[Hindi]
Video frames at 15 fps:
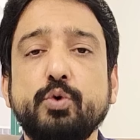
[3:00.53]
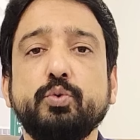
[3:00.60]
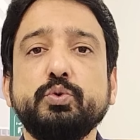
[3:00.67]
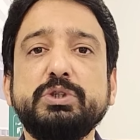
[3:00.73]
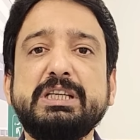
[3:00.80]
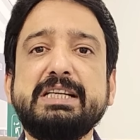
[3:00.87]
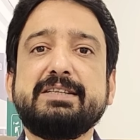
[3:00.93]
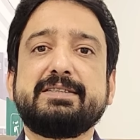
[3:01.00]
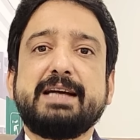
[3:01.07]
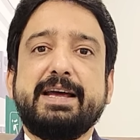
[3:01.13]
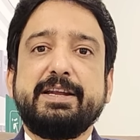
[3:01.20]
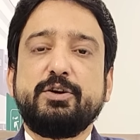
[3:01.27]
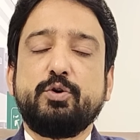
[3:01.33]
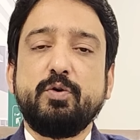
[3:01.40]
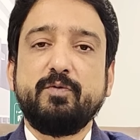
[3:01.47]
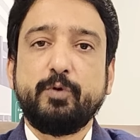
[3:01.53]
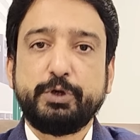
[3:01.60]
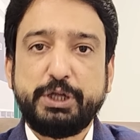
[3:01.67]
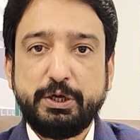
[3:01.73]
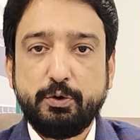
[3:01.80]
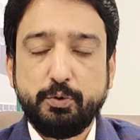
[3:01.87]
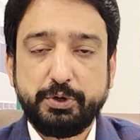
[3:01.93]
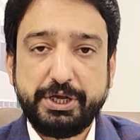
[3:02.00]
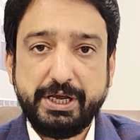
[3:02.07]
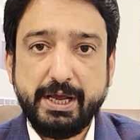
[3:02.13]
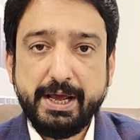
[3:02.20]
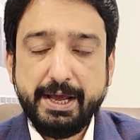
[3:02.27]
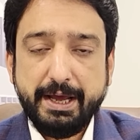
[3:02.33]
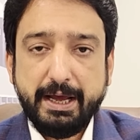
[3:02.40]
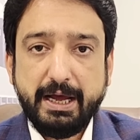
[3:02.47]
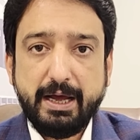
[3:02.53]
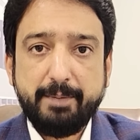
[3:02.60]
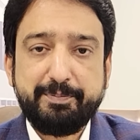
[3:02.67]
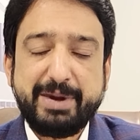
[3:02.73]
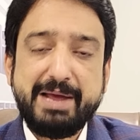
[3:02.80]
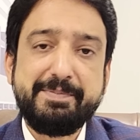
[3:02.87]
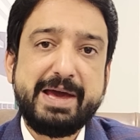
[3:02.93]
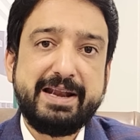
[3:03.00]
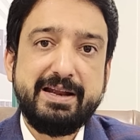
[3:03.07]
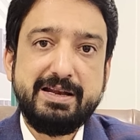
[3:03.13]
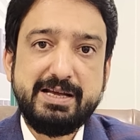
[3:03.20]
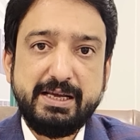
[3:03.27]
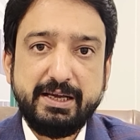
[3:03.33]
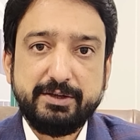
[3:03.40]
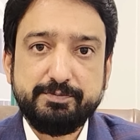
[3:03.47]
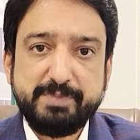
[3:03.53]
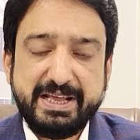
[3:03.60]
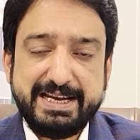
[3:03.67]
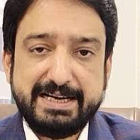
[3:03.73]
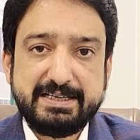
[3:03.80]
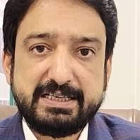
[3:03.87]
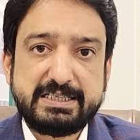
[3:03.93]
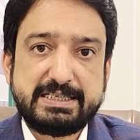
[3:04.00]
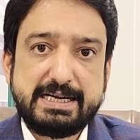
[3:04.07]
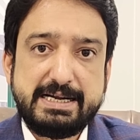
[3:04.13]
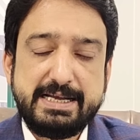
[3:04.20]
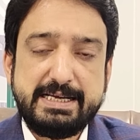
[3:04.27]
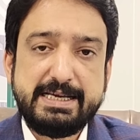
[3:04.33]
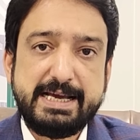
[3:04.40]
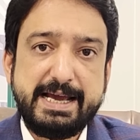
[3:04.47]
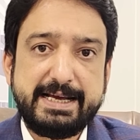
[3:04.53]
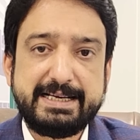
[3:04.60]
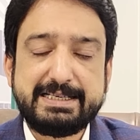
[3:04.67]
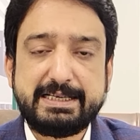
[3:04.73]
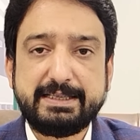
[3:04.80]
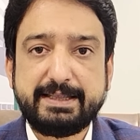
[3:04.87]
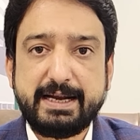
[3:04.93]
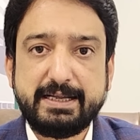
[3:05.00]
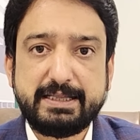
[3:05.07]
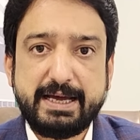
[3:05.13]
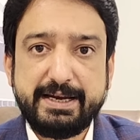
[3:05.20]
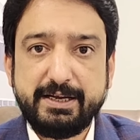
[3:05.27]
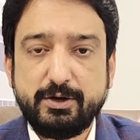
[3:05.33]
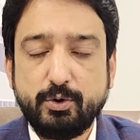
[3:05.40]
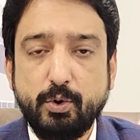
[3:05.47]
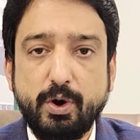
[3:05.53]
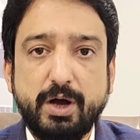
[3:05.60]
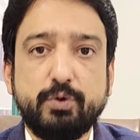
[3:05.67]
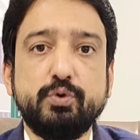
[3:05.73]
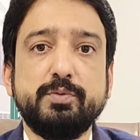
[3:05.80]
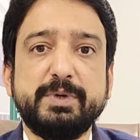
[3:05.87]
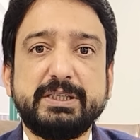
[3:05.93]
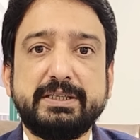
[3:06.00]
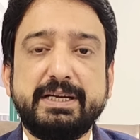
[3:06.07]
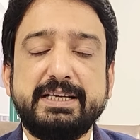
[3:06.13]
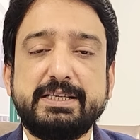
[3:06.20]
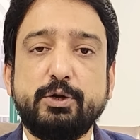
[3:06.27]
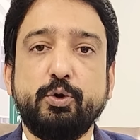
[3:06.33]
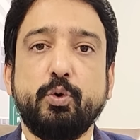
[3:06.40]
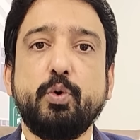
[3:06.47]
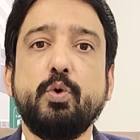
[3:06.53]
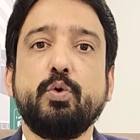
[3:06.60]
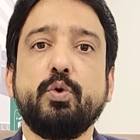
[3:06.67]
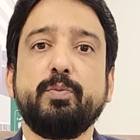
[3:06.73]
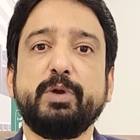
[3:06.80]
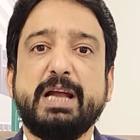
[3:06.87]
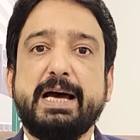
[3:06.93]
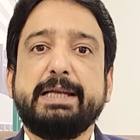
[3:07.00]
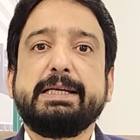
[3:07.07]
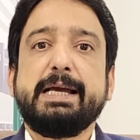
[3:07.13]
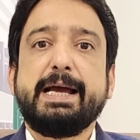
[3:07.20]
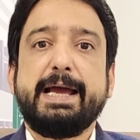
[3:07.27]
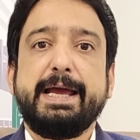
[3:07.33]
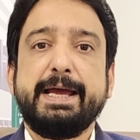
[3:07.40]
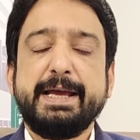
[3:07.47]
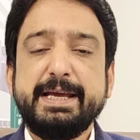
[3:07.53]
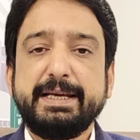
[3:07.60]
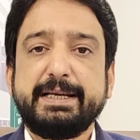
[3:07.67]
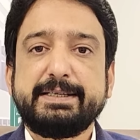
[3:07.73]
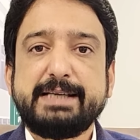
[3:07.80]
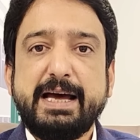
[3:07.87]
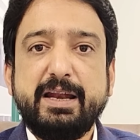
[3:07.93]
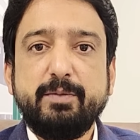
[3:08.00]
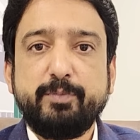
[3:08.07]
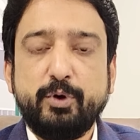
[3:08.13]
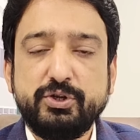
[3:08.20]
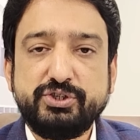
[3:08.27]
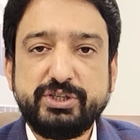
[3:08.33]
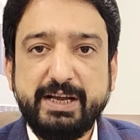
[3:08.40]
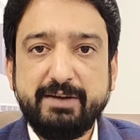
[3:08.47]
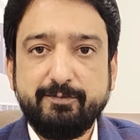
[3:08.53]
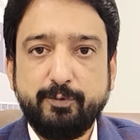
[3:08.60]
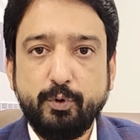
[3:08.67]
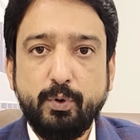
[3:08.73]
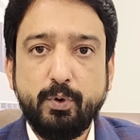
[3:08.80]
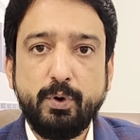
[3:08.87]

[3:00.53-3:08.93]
उन्नीस तारीख को वोटिंग होगी प्राइमरली मेरी अंडरस्टैंडिंग ये है कि सत्रह तारीख को हुकूमत ने जो लोगों को बुला लिया है कि सारे पहुँच जाएँ वो